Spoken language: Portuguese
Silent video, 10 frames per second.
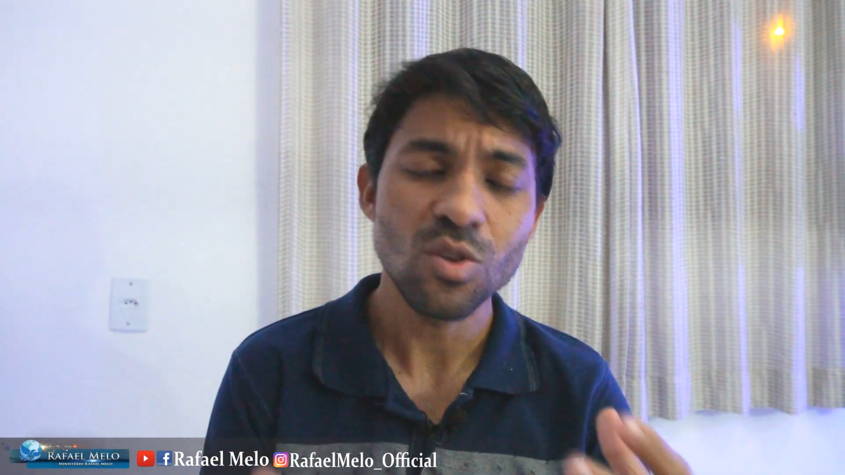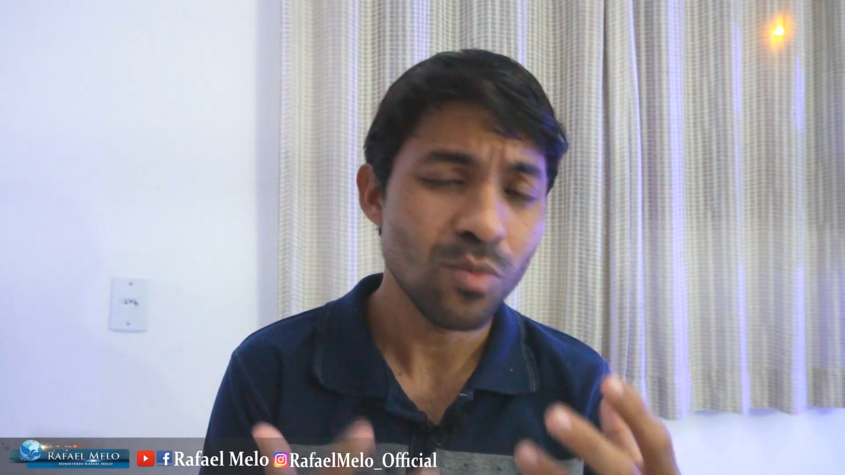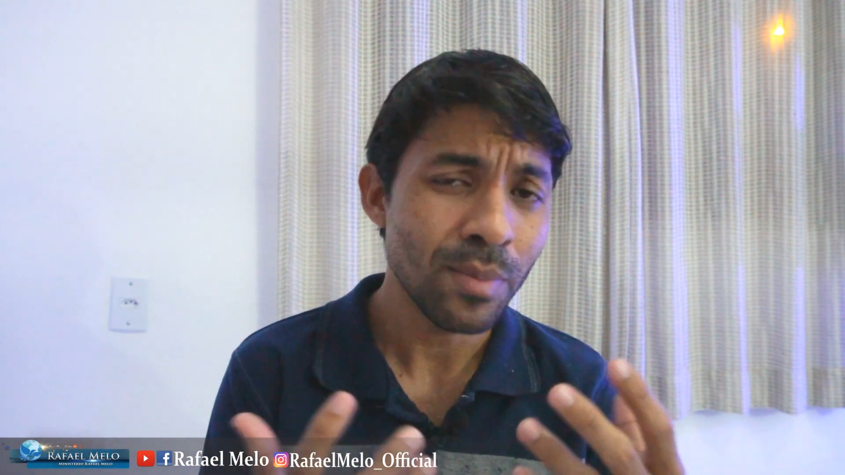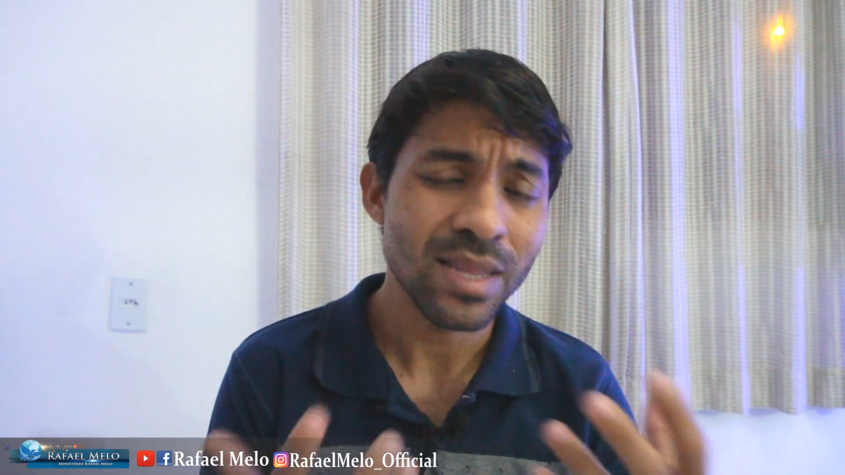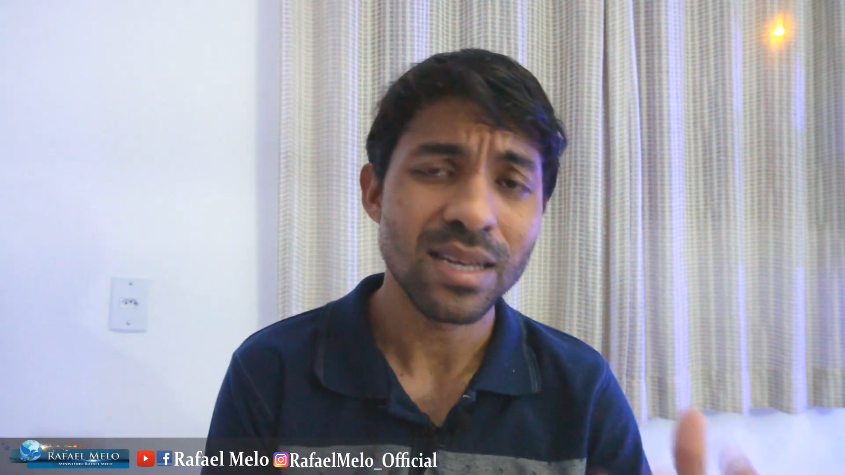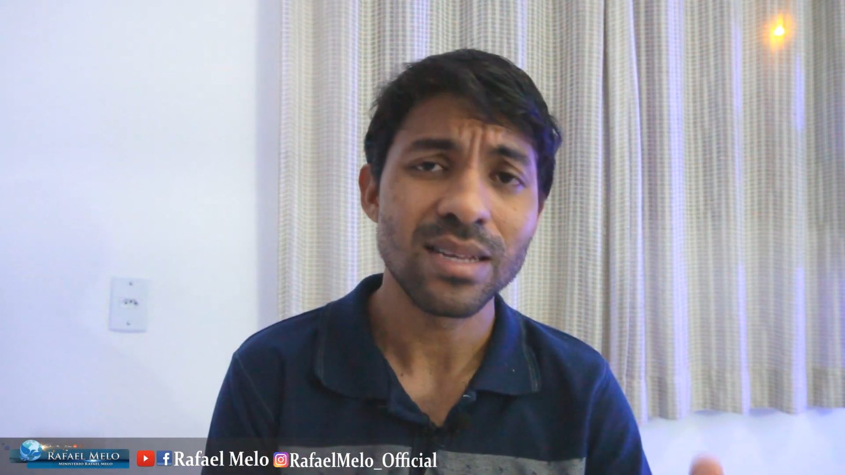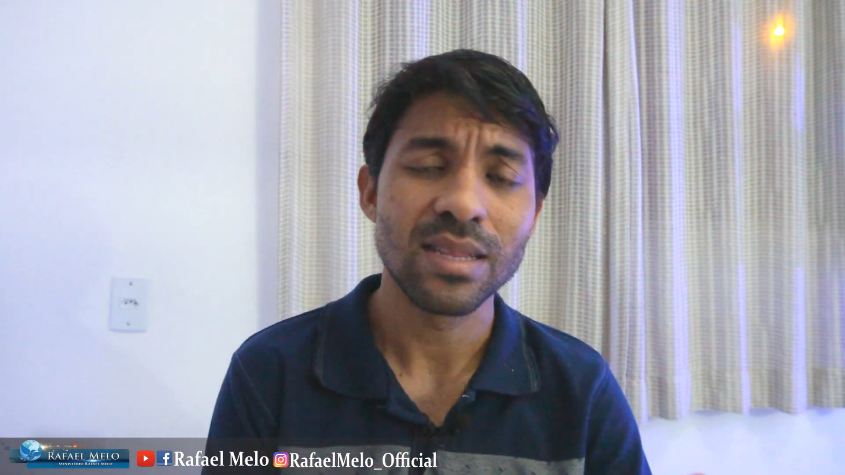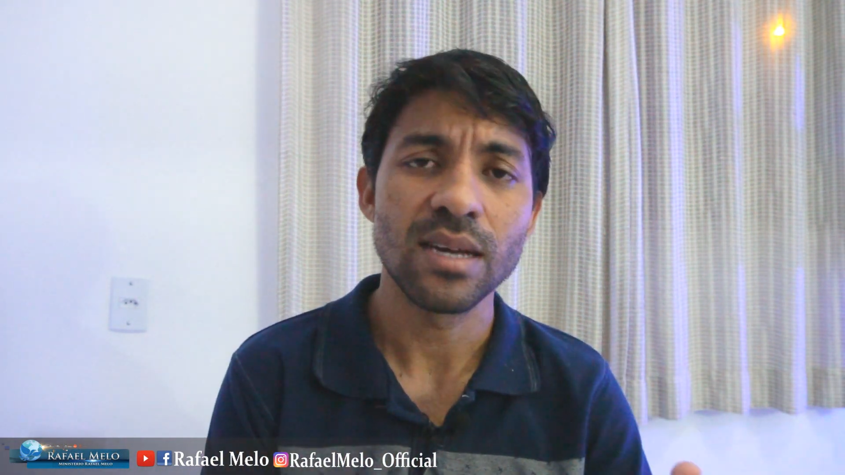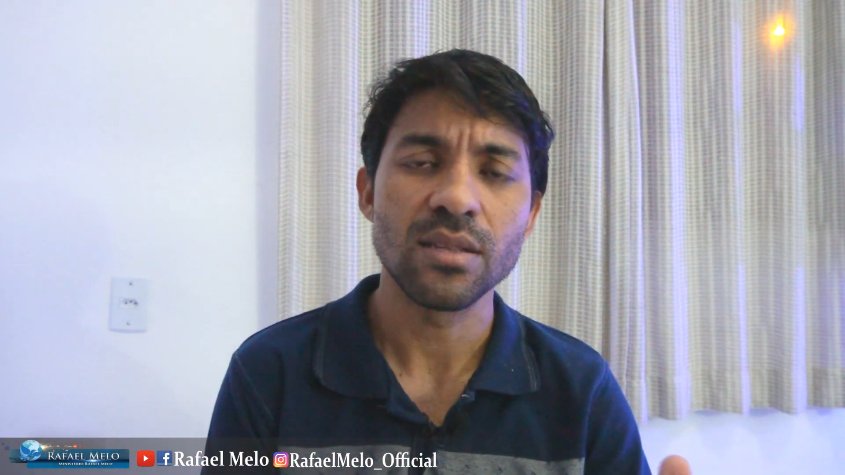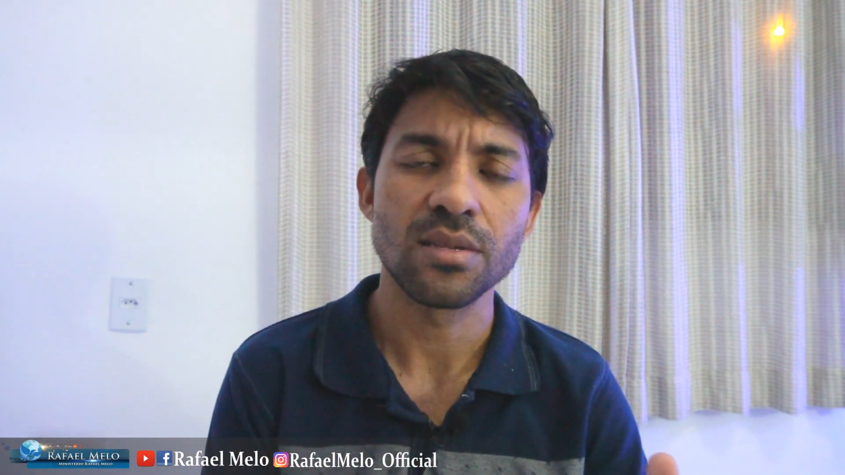Uma
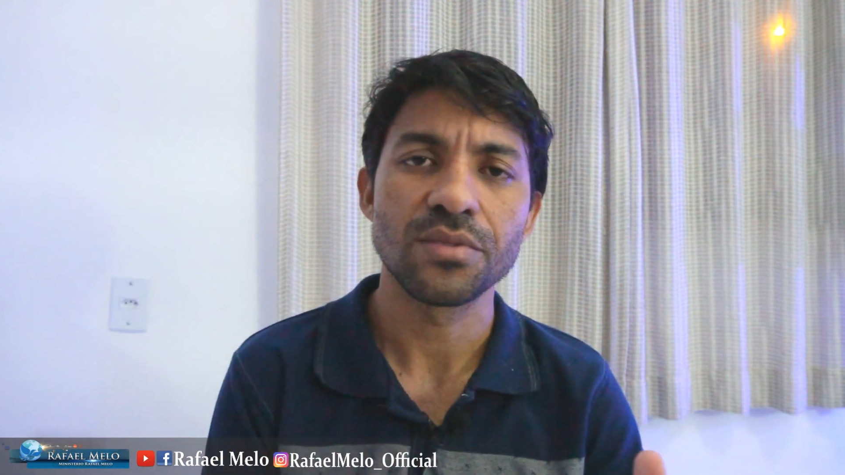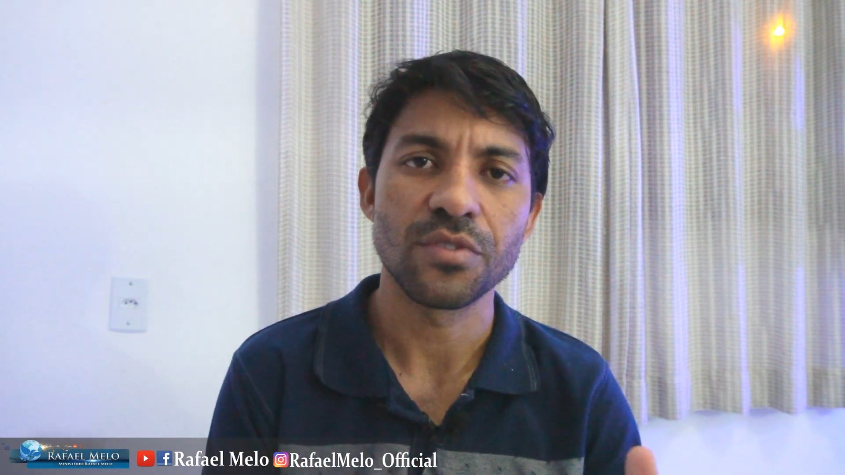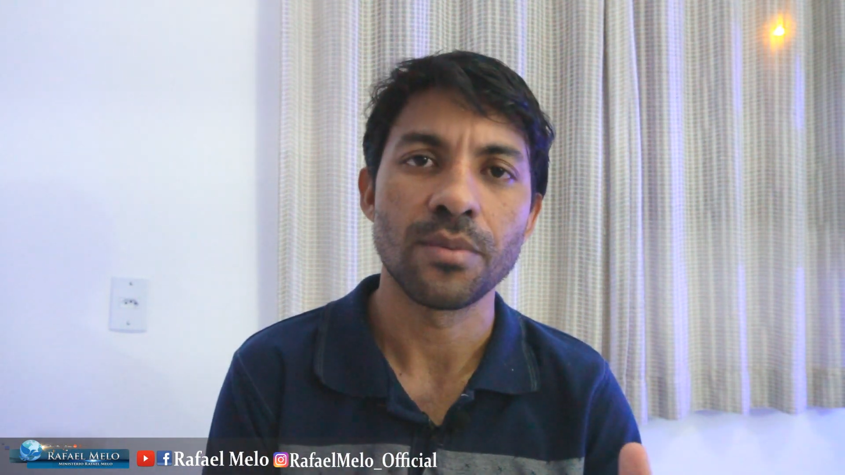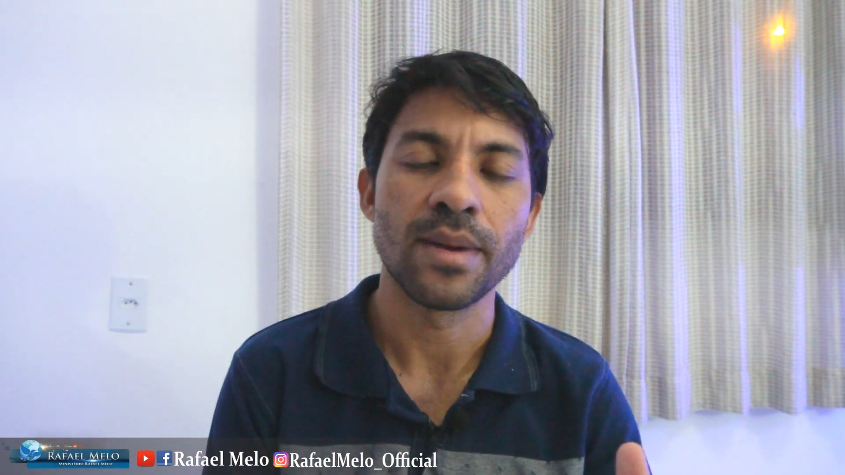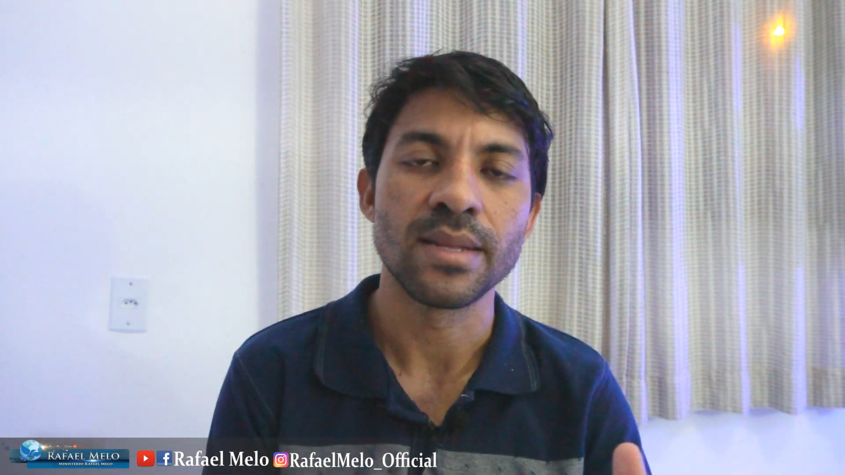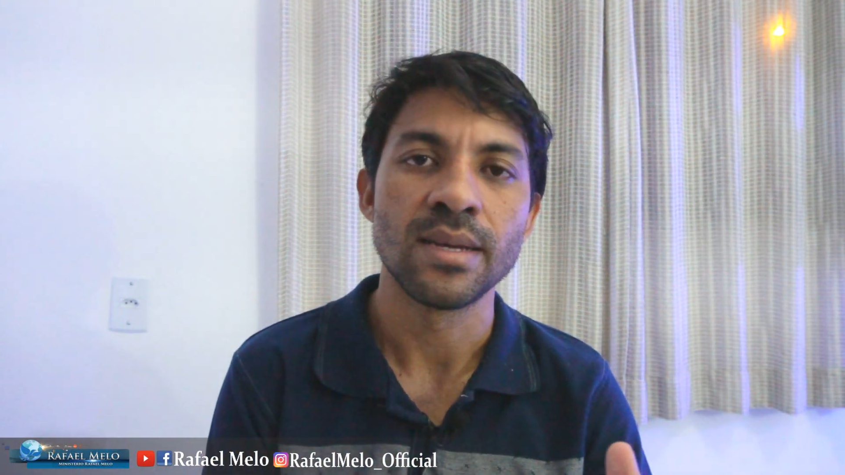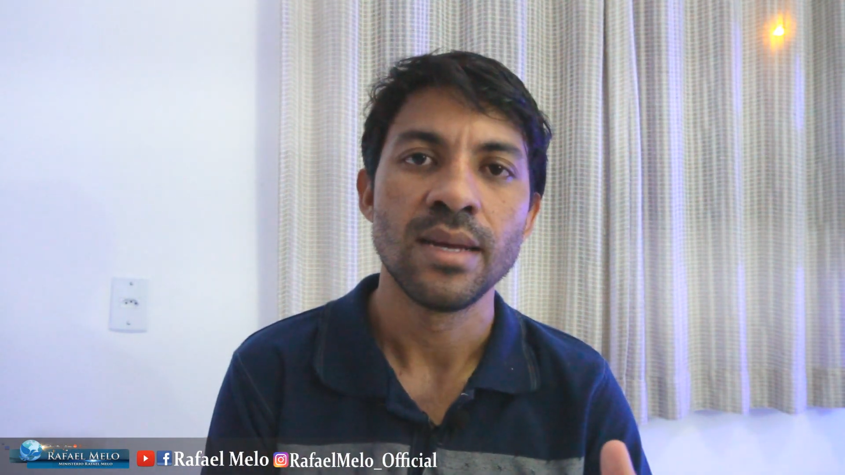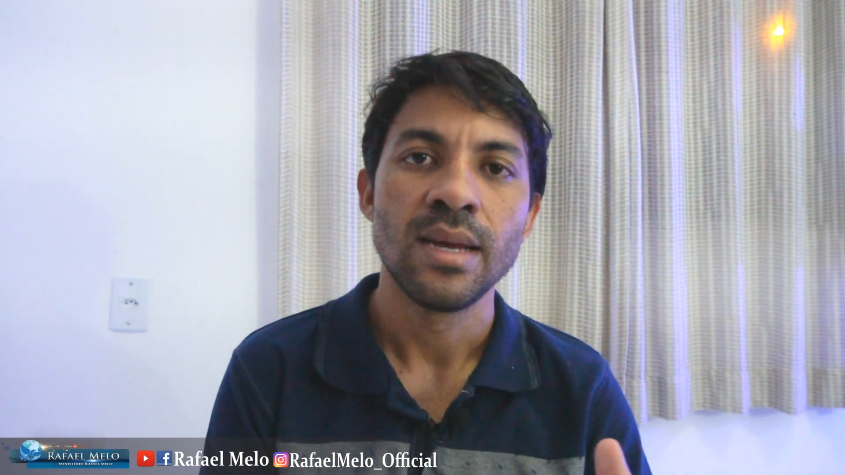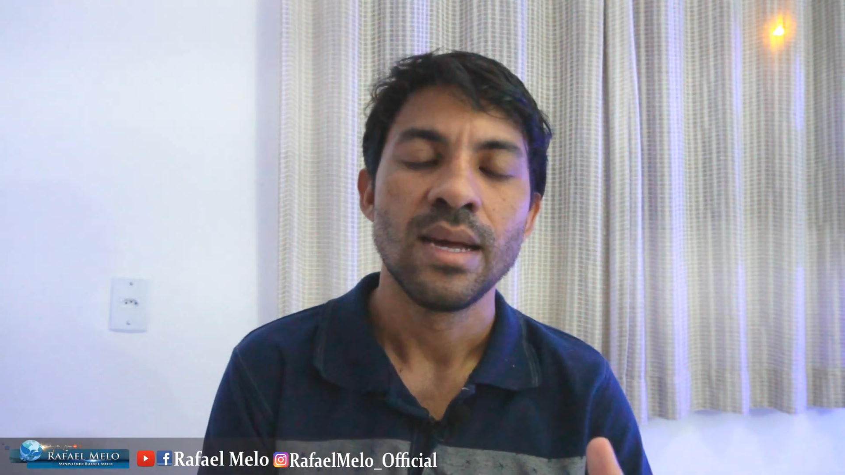mentalidade transformada,